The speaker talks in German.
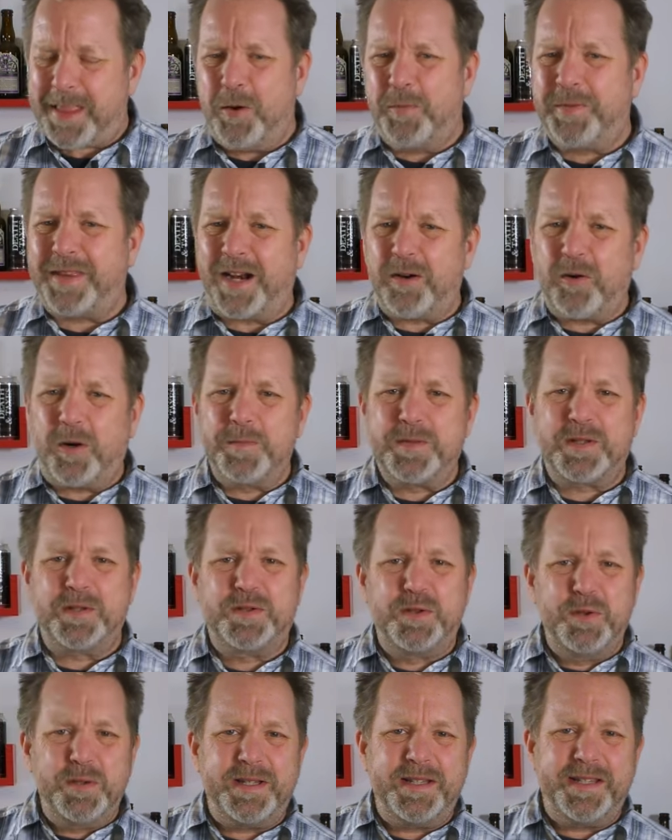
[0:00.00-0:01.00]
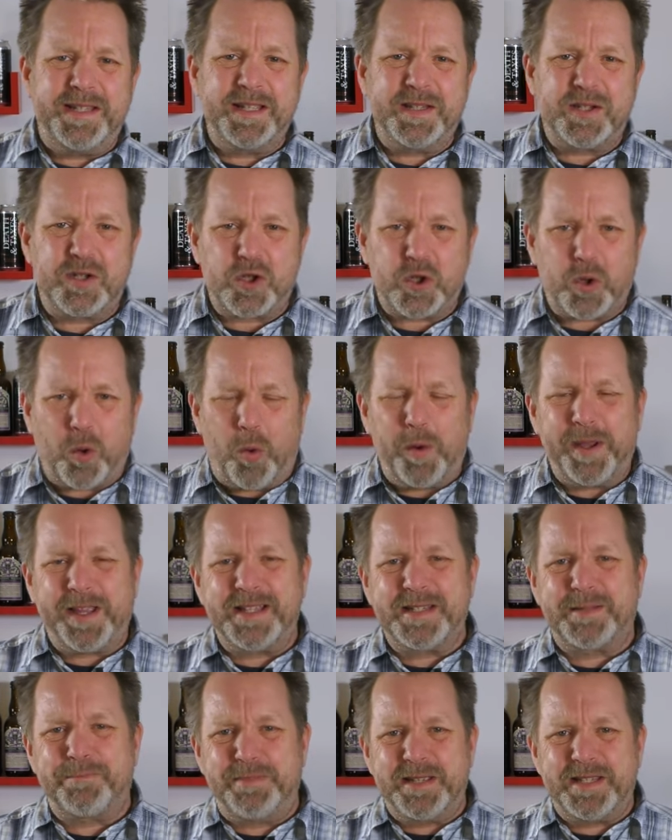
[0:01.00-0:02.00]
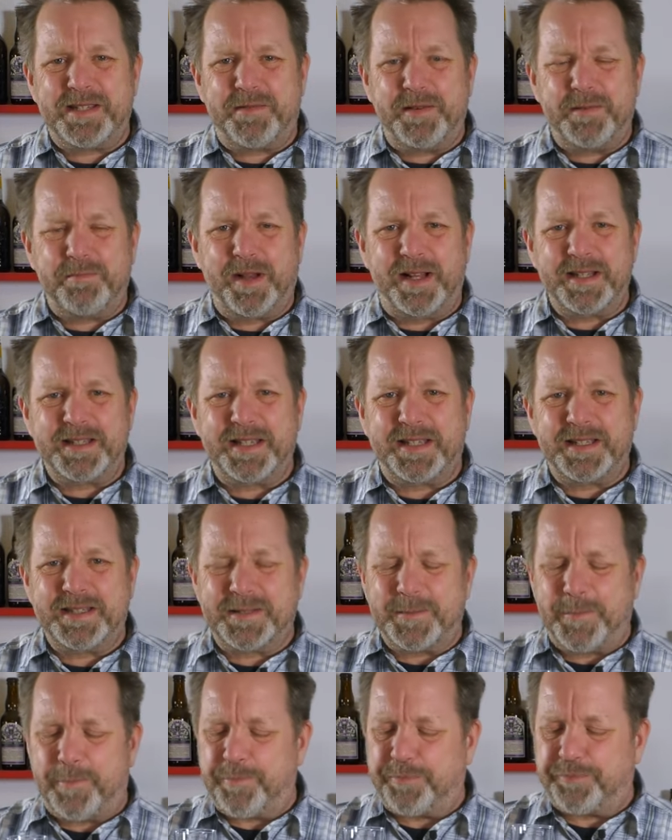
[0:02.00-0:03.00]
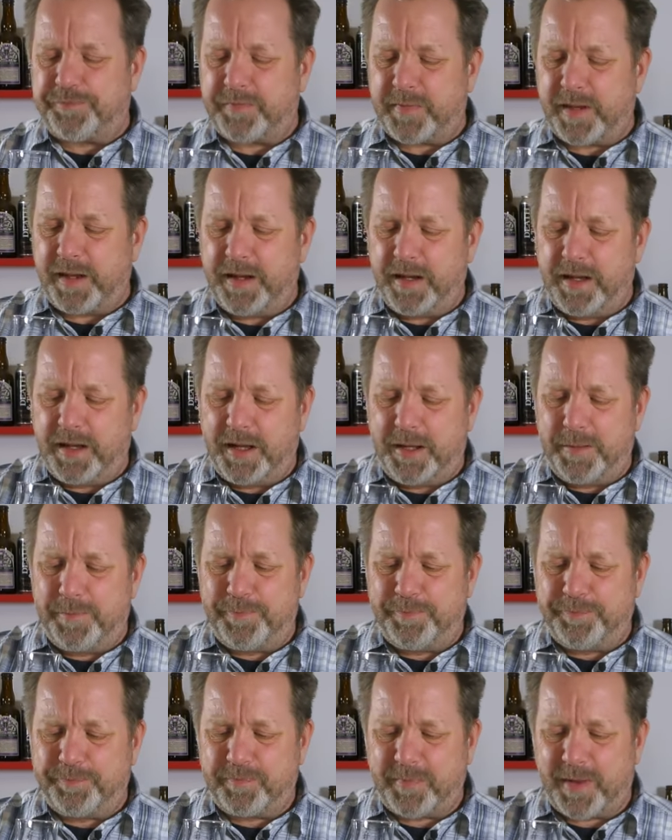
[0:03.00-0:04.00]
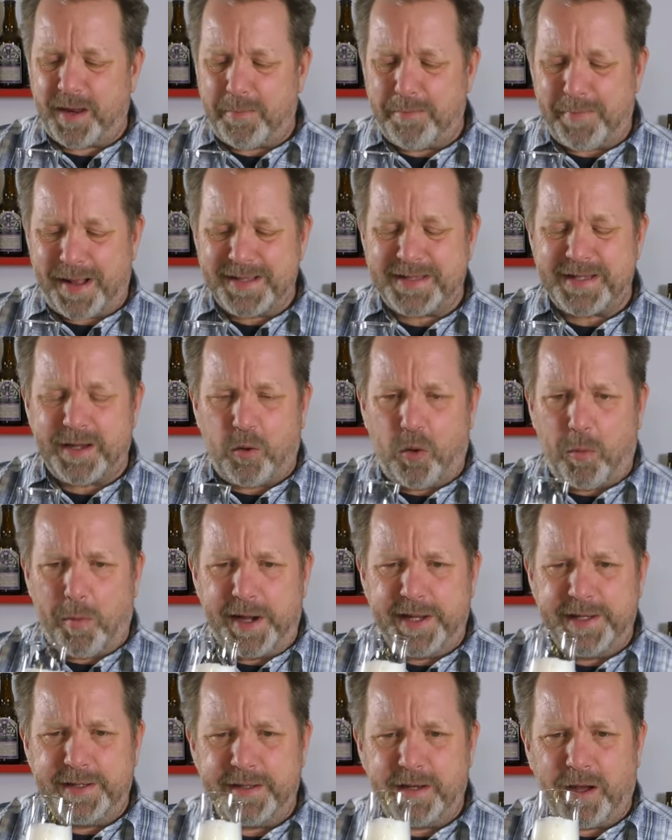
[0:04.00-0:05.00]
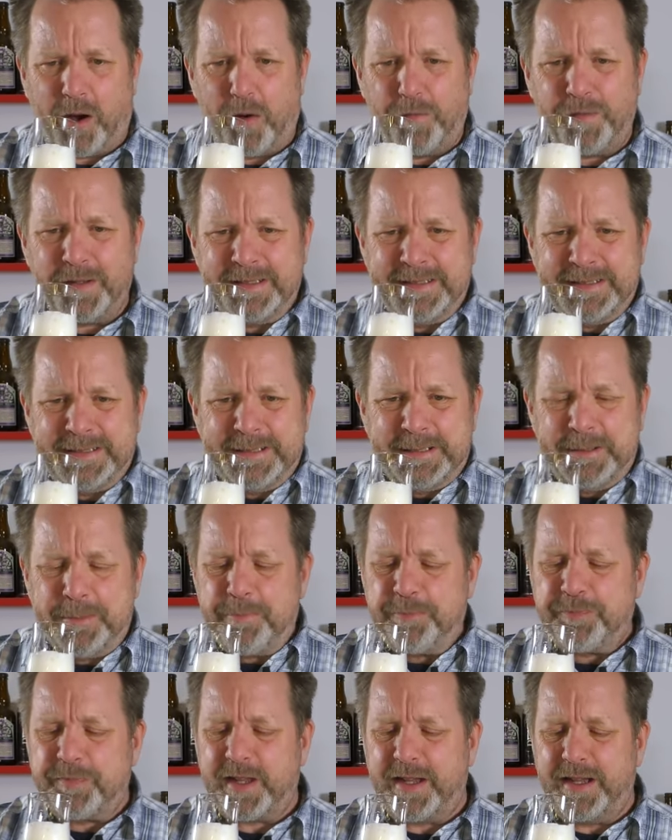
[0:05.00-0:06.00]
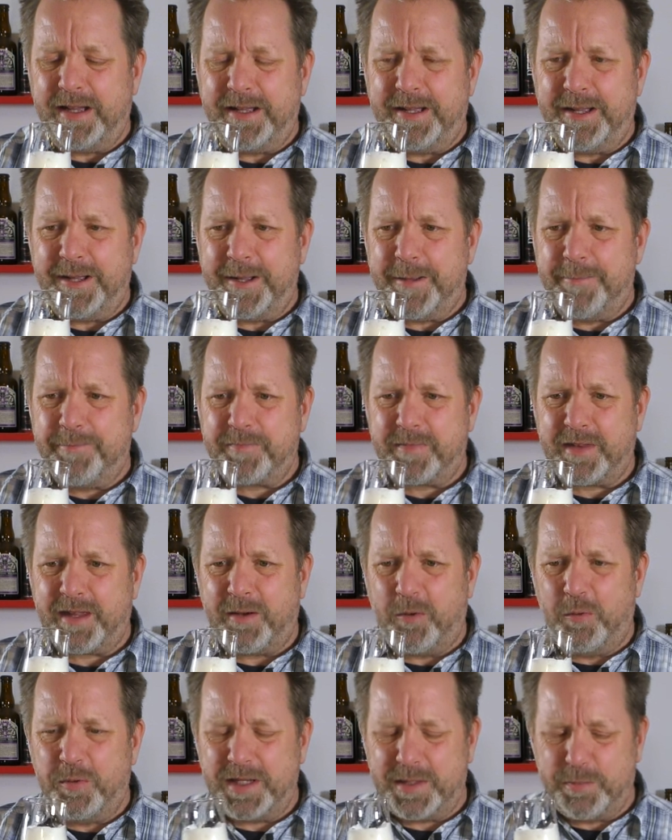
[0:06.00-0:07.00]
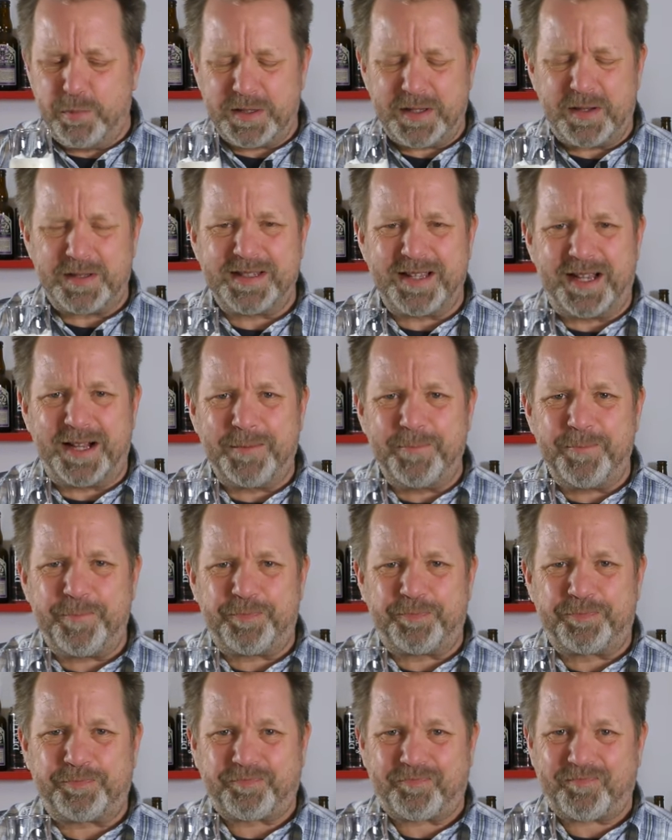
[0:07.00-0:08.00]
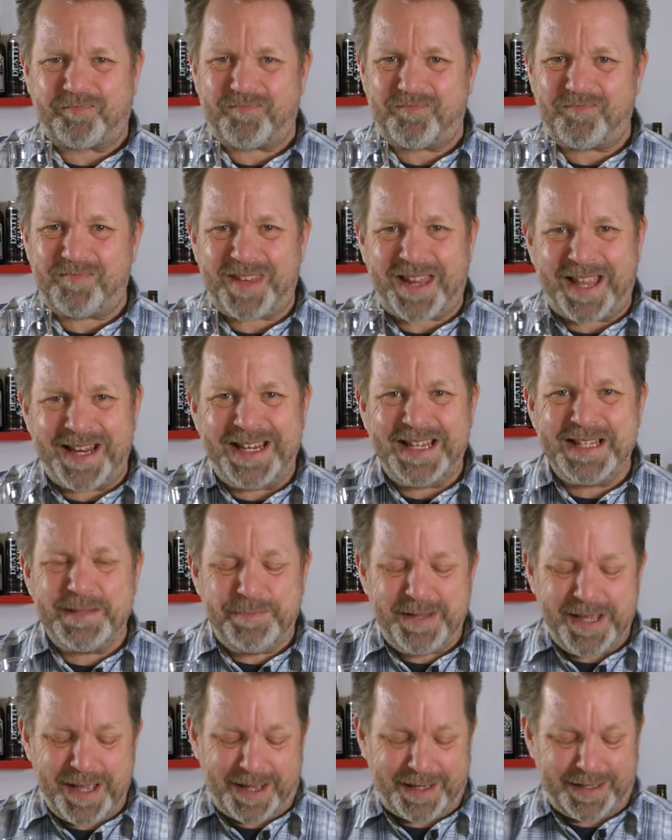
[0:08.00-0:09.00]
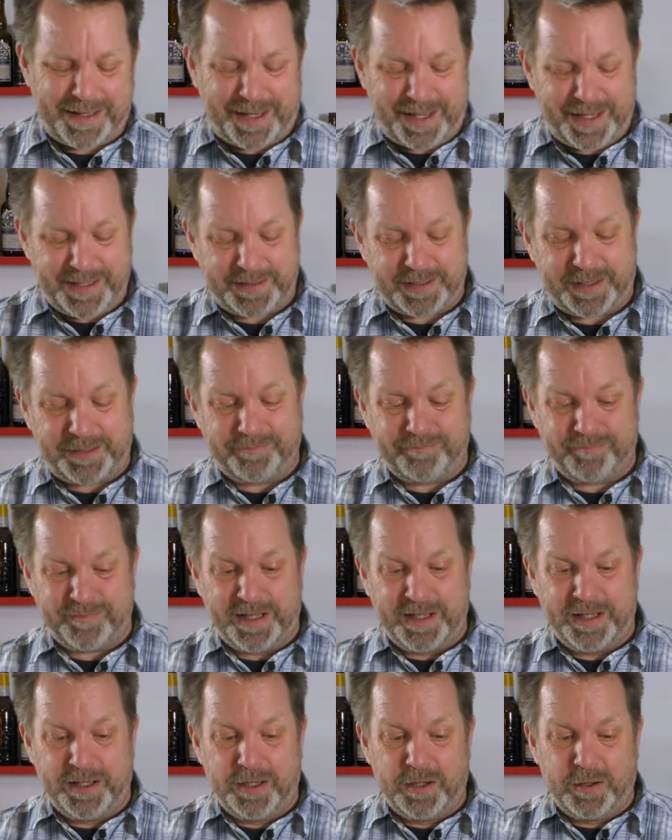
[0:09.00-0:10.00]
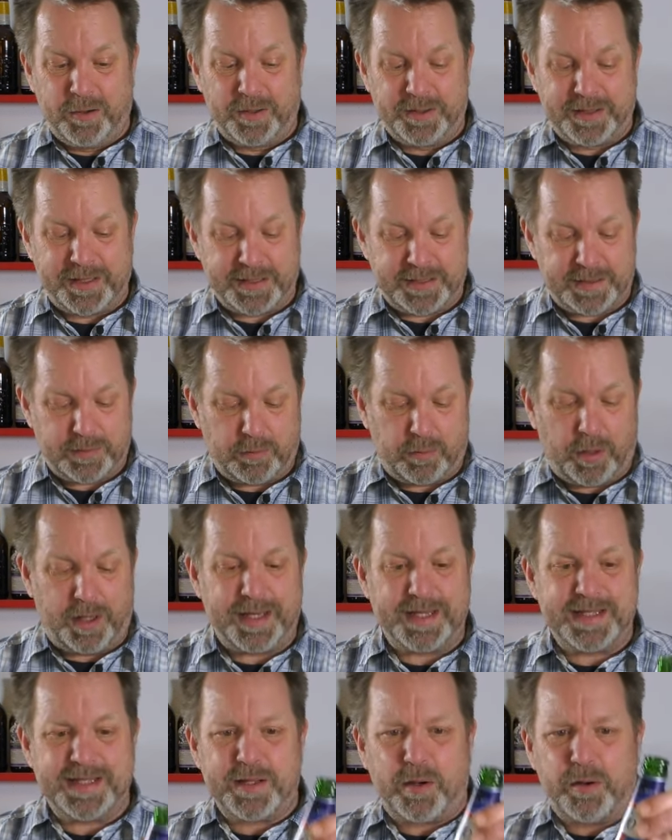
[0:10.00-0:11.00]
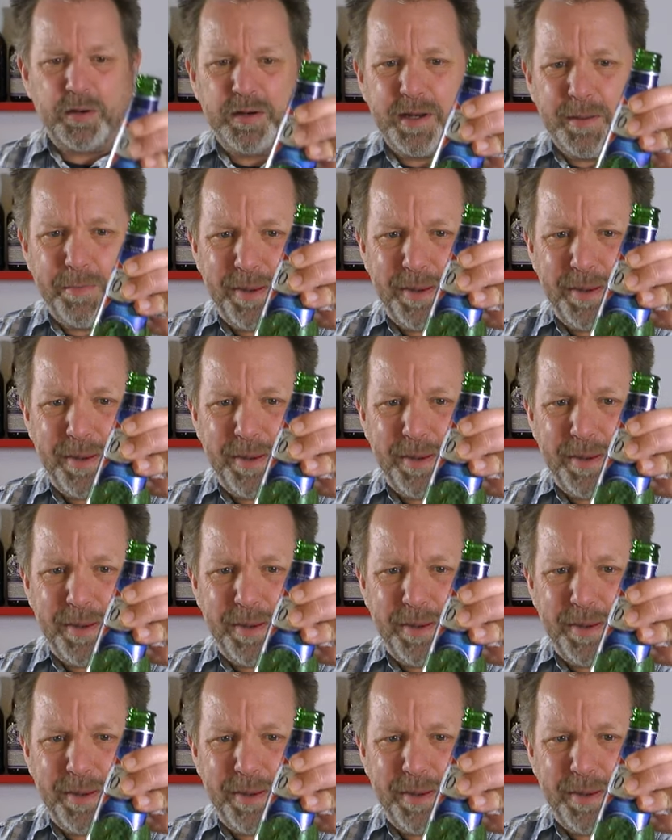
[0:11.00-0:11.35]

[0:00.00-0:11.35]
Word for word: Und dann kommt so ein süßliches, strohiges, biskuitmalziges ähm, Malzaroma hinten auf. Äh, und ich muss auch sagen, dieses Bier hat leichter und das, boah, das ist auch nur eine